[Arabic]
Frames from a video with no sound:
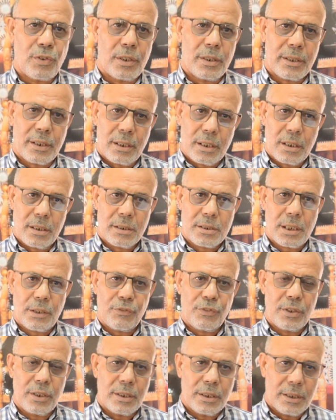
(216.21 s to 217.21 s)
راه
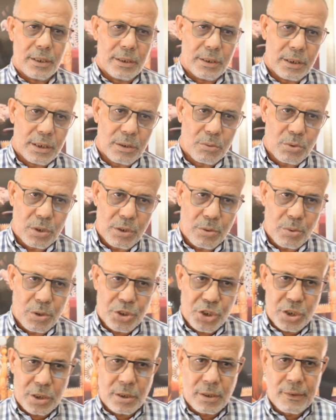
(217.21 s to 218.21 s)
صافي يعني ولا
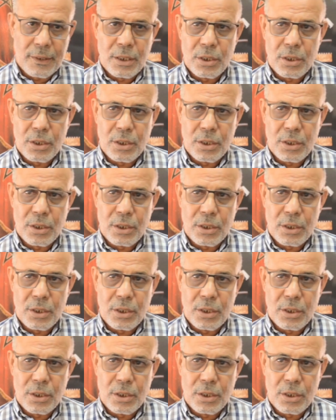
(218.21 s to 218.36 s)
واجد